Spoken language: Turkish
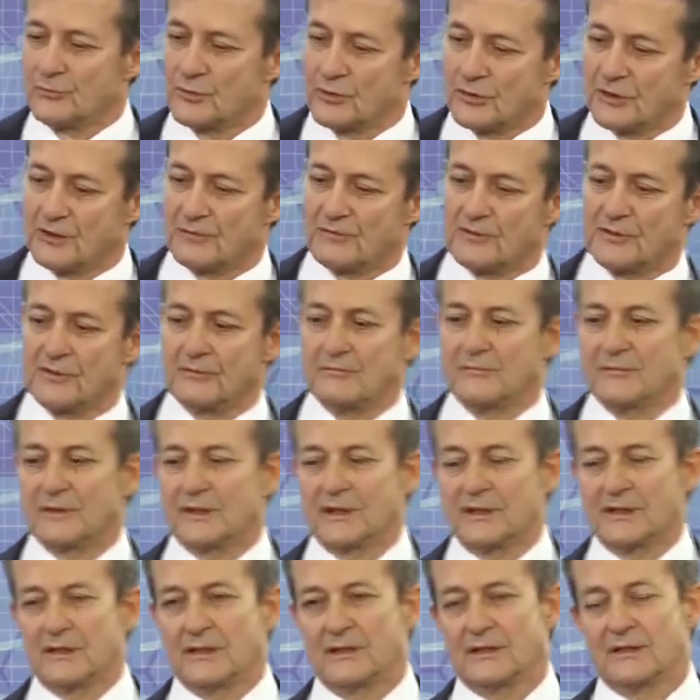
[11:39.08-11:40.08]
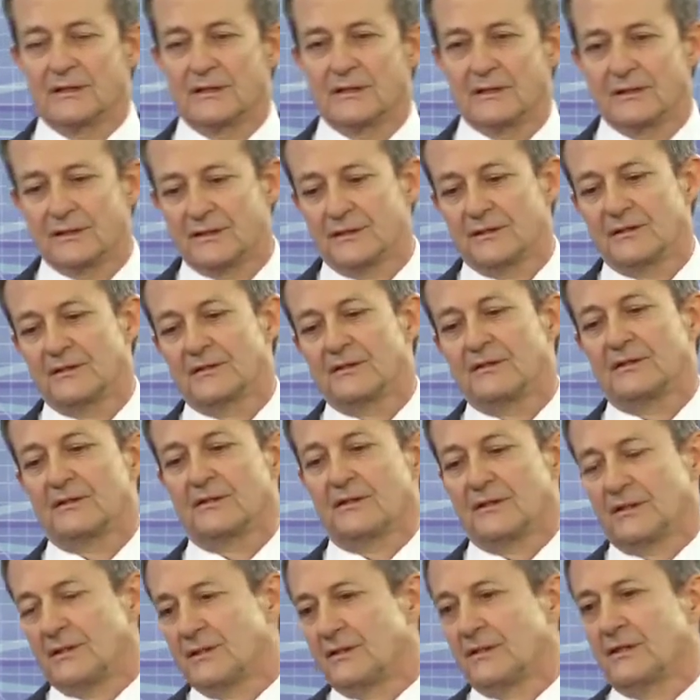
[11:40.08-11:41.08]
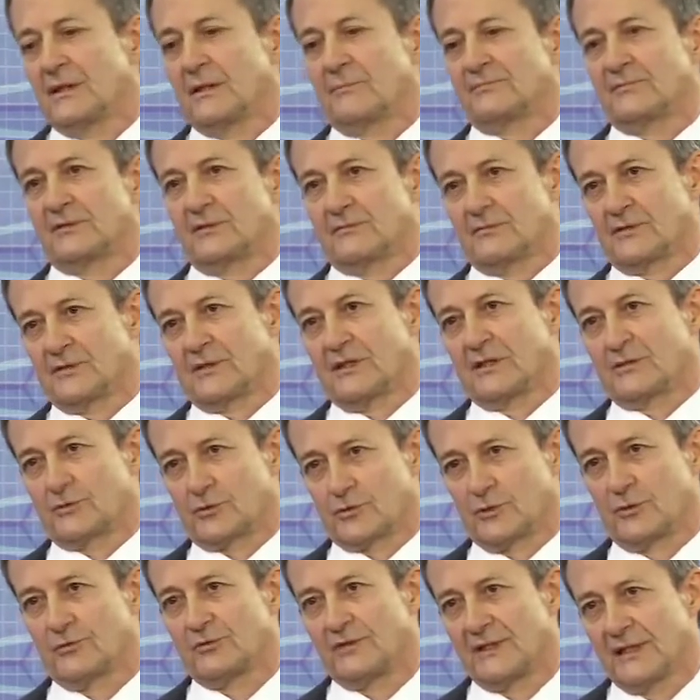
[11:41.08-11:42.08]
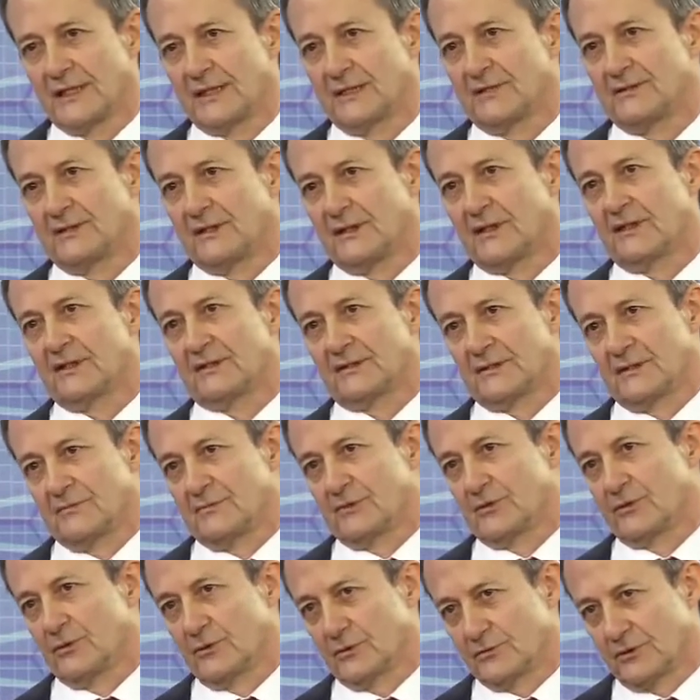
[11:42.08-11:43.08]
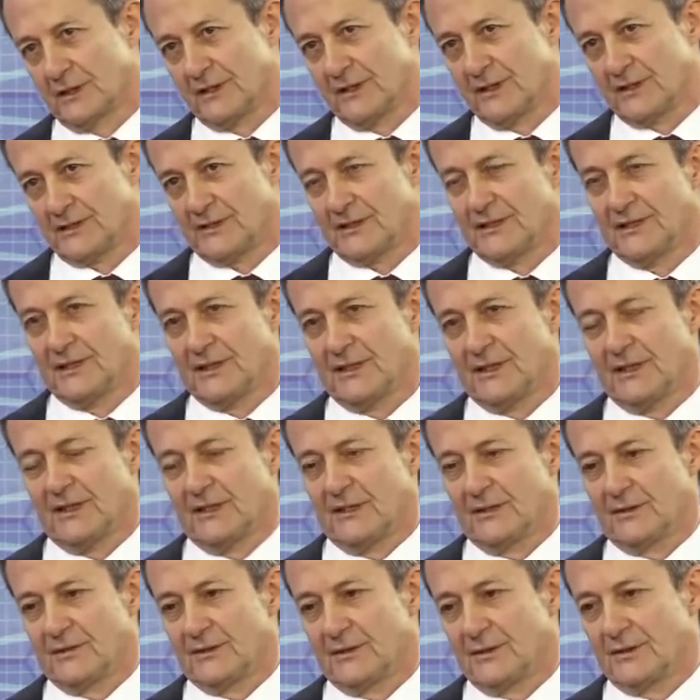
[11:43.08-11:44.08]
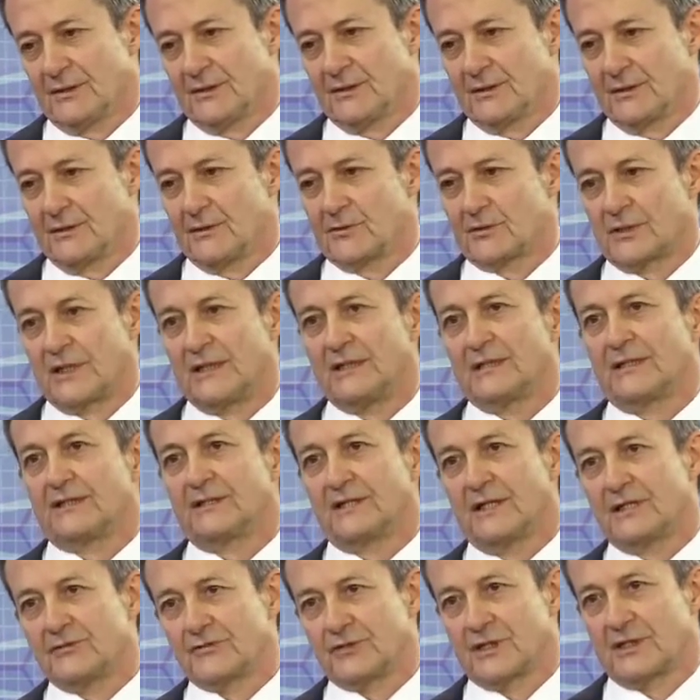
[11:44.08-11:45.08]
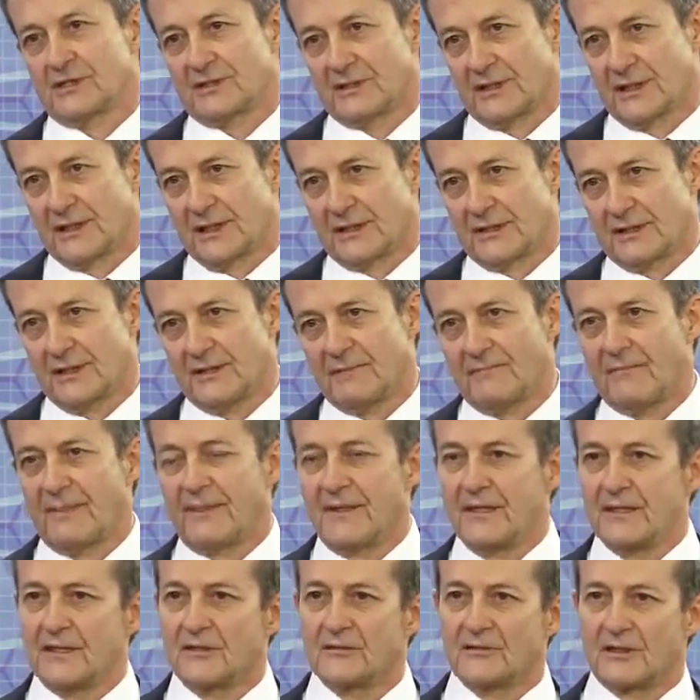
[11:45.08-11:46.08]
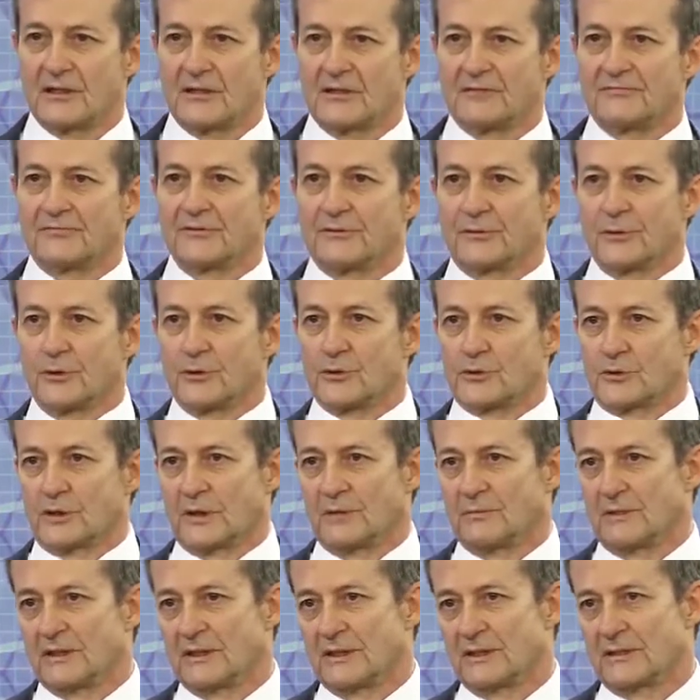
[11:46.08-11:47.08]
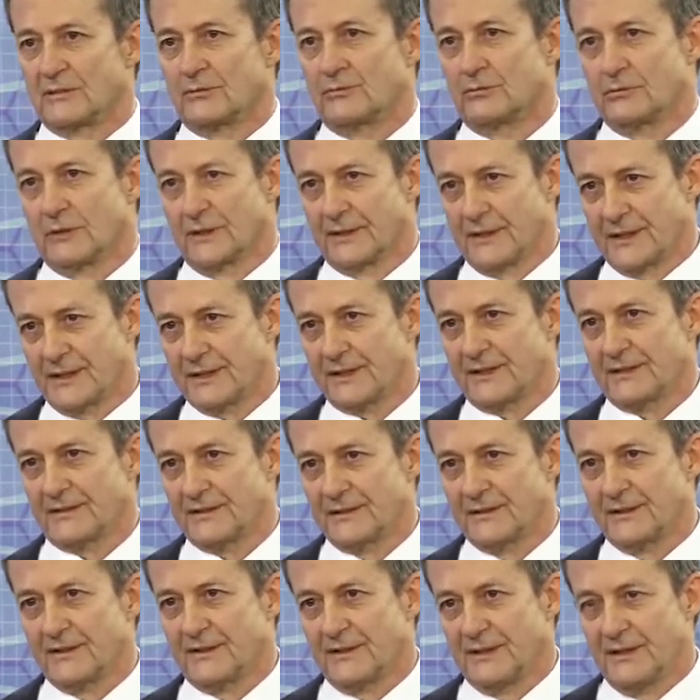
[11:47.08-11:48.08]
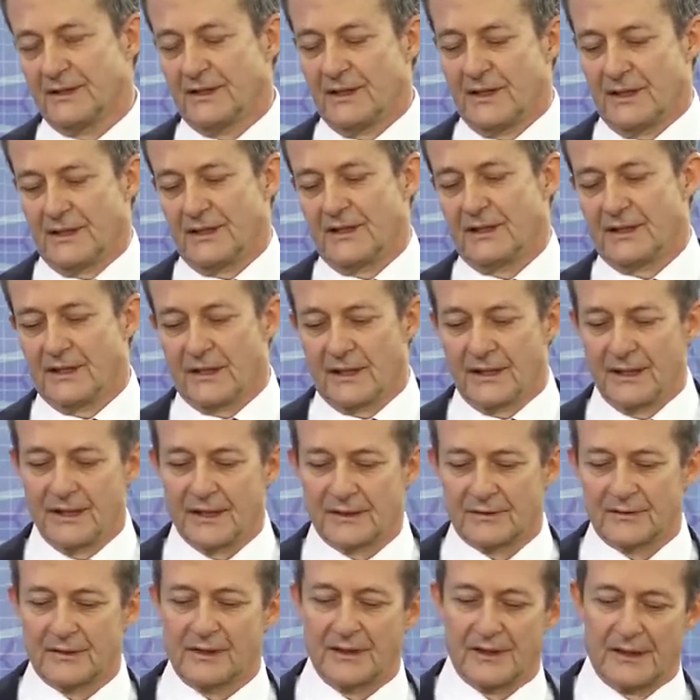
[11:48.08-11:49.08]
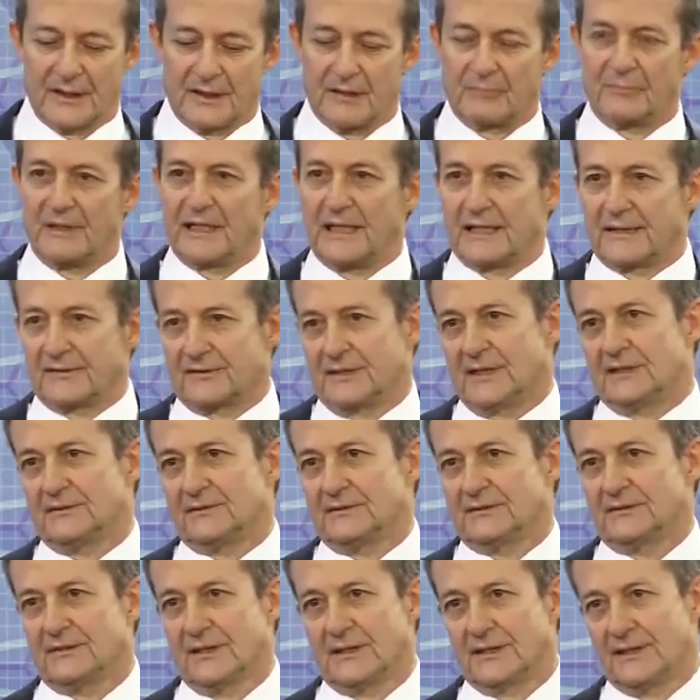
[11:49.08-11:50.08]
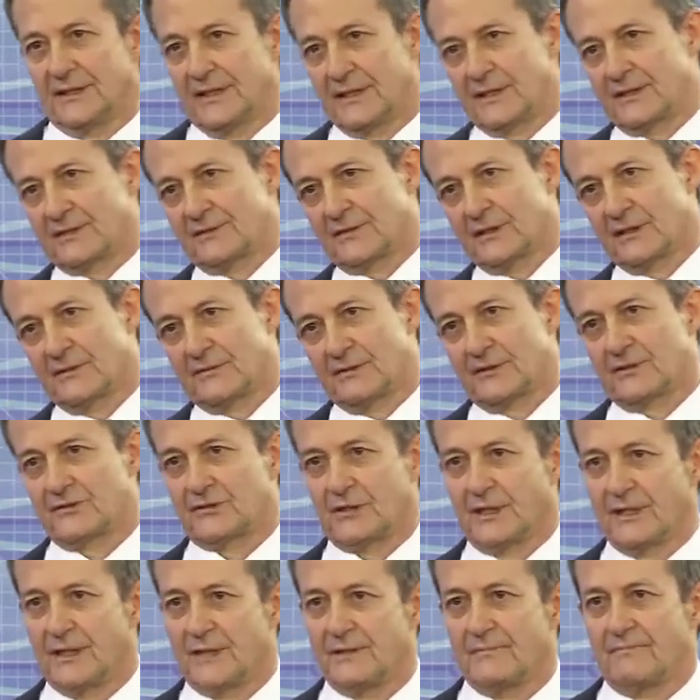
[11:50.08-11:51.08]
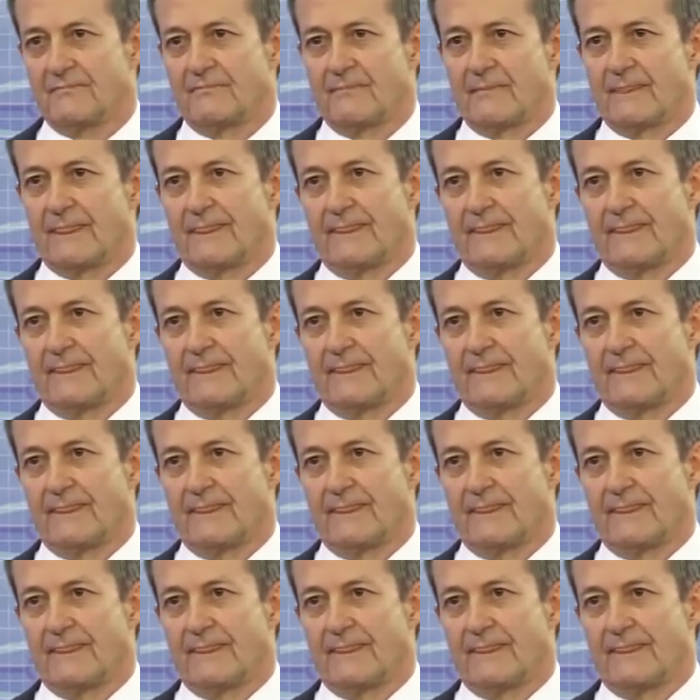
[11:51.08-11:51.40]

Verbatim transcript: Burada bizim e, yaptığımız yani son yıllarda dikkat ettiğimiz noktalar e, özellikle genç hastalarda iki taraflı göğüs damarları kullanarak hmm. e, ayaktan ya da bilekten yani ekstra bir şeye